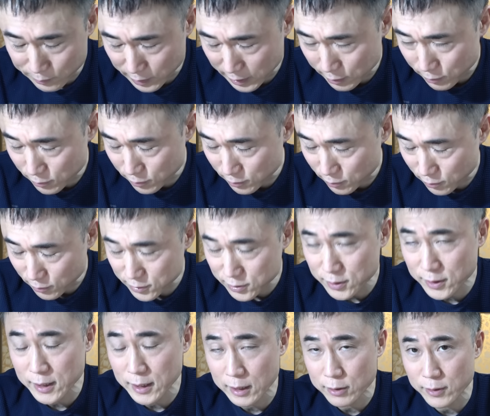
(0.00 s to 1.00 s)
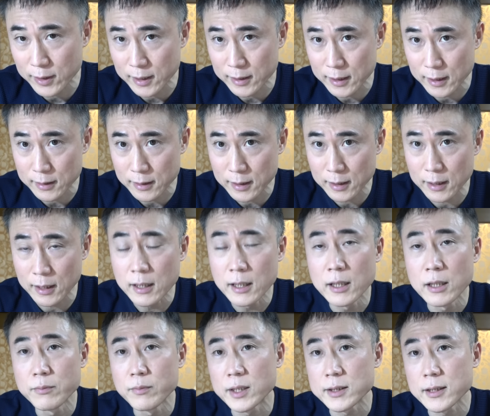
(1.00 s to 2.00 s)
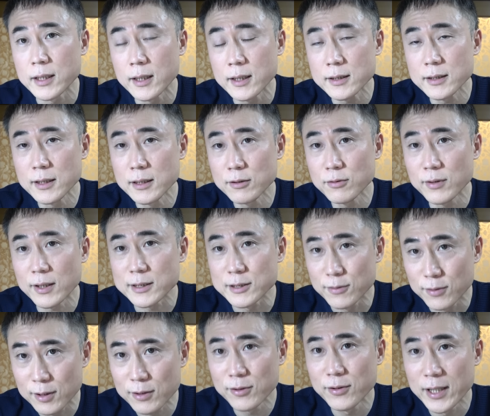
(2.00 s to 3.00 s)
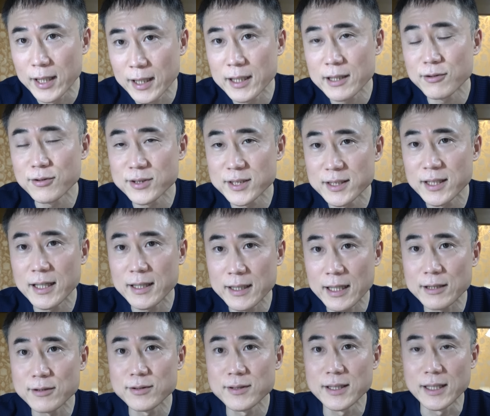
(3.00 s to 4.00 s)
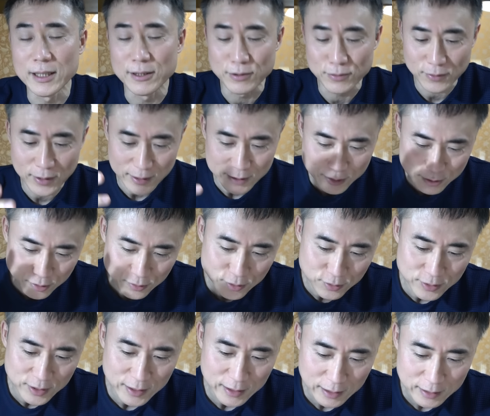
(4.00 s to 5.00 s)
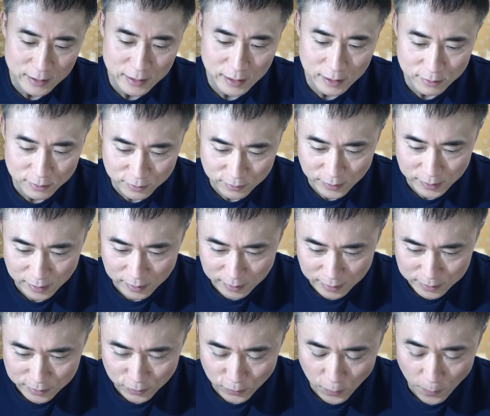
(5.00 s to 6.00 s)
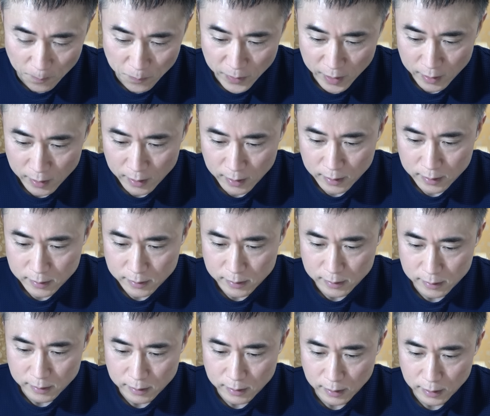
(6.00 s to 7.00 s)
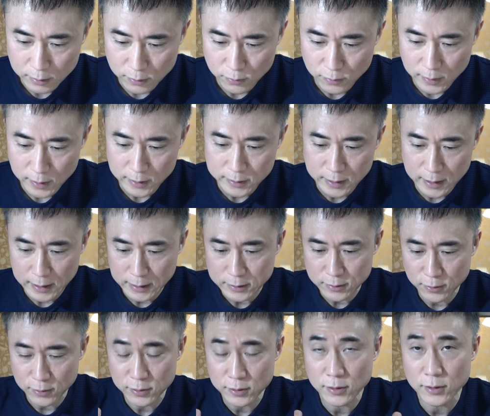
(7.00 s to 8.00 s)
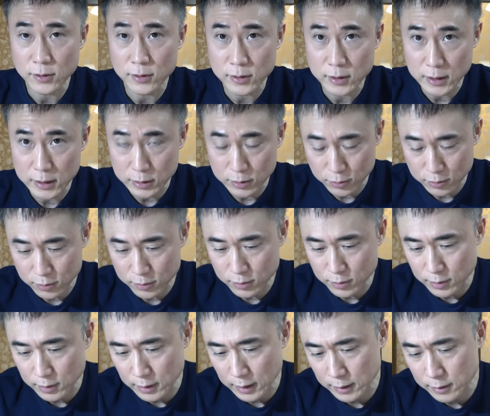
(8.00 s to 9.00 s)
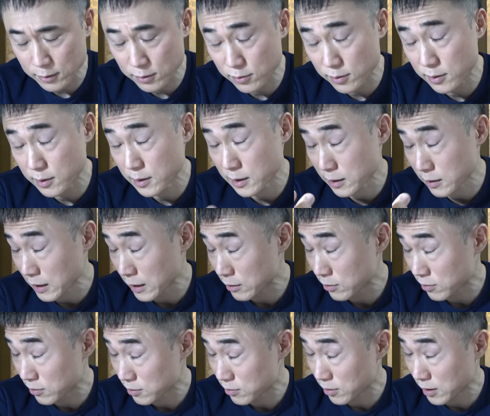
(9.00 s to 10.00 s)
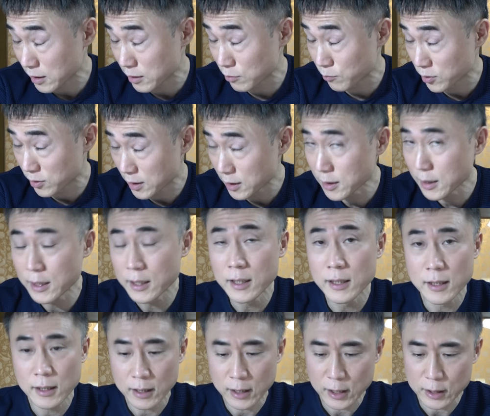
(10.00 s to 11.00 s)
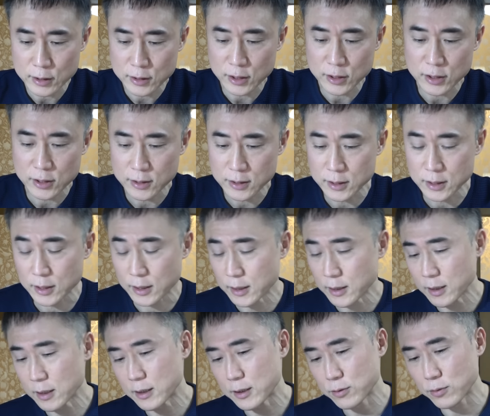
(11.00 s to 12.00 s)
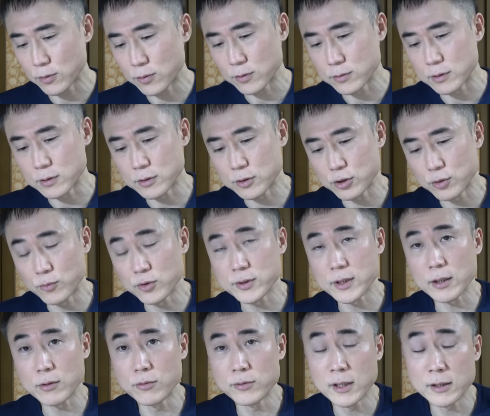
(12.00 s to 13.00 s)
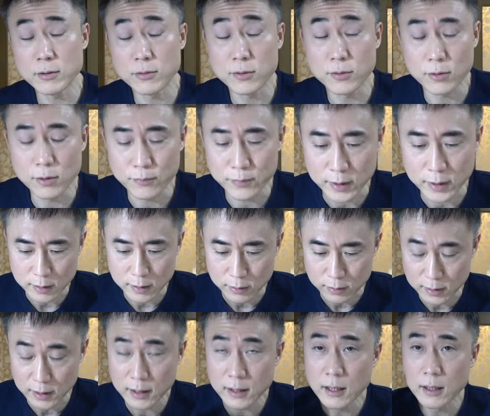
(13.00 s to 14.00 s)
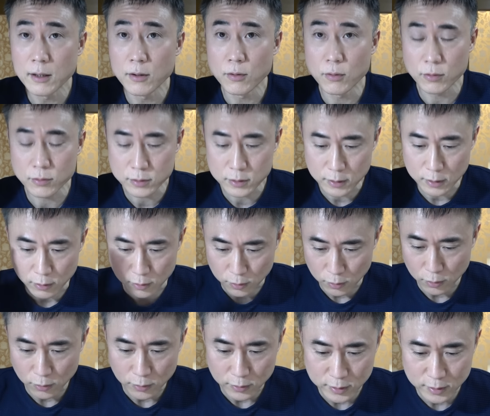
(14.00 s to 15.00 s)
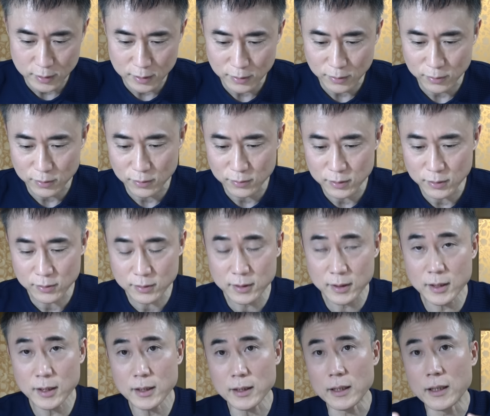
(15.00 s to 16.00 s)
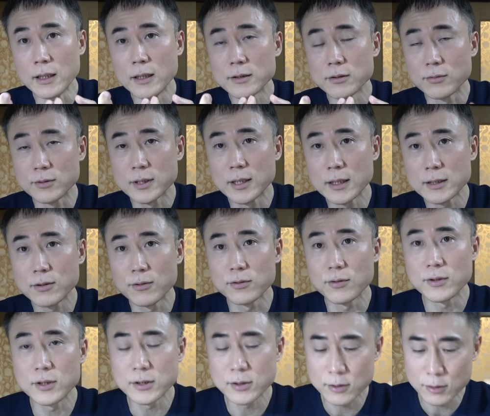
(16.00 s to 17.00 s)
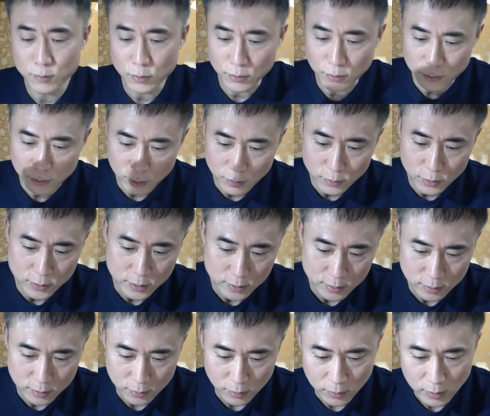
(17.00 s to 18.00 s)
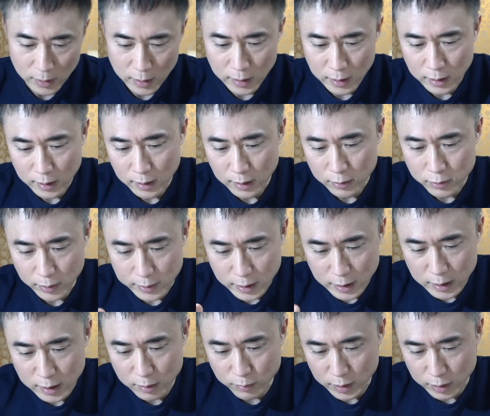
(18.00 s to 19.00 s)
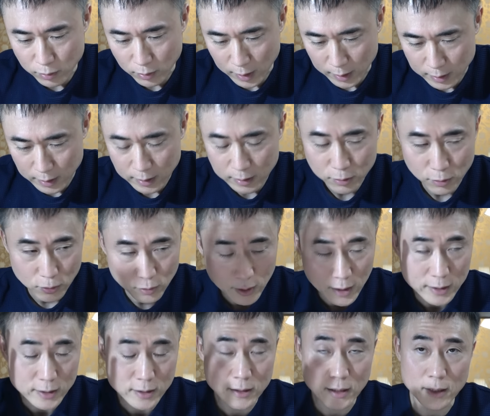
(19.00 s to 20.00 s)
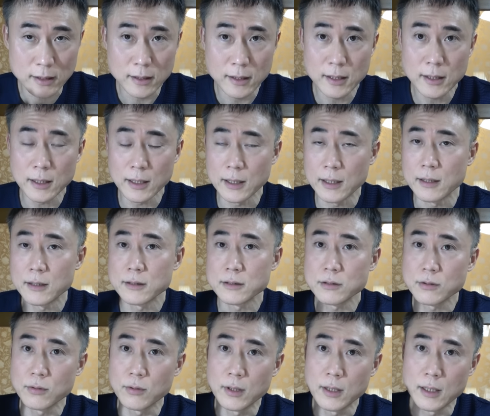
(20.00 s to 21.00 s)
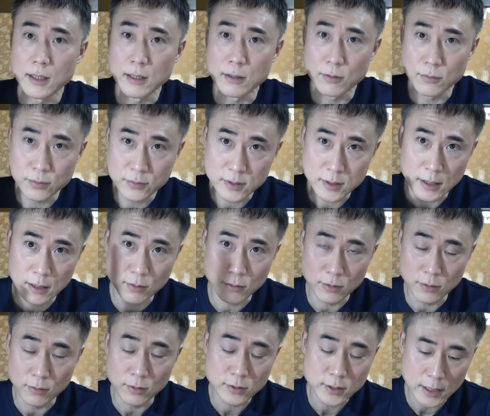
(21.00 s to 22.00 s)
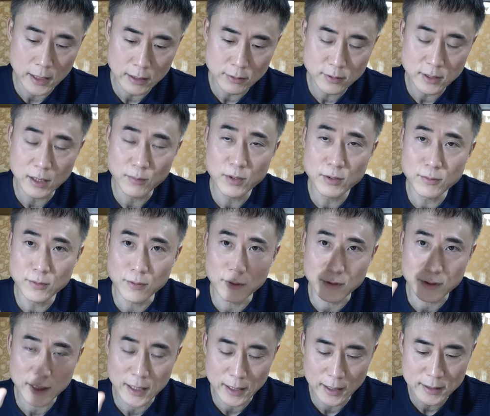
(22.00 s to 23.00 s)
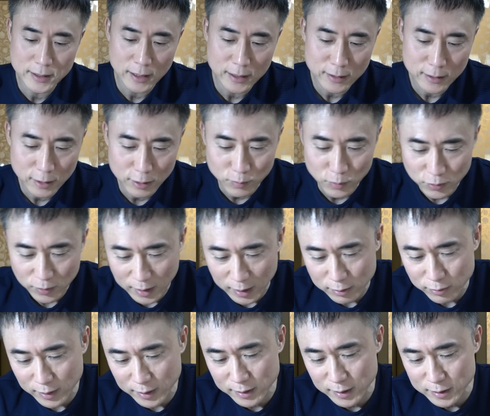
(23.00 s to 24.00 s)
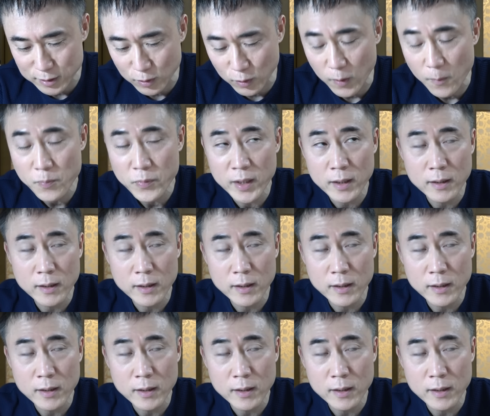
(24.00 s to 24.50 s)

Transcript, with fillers: あのお薬があるわけであって、まあ、最近はそれを併用してやるっていうのが主流になってるわけですよ。うん、あとは精巣の萎縮何度なんとかでもね HCG 人重毛性コナドトロというねお薬を投与することによってその清掃の萎縮も予防するとあるいはニキビとかね頭髪だってそれの副作用を抑えるためのケア剤っていうものがあるわけですよ。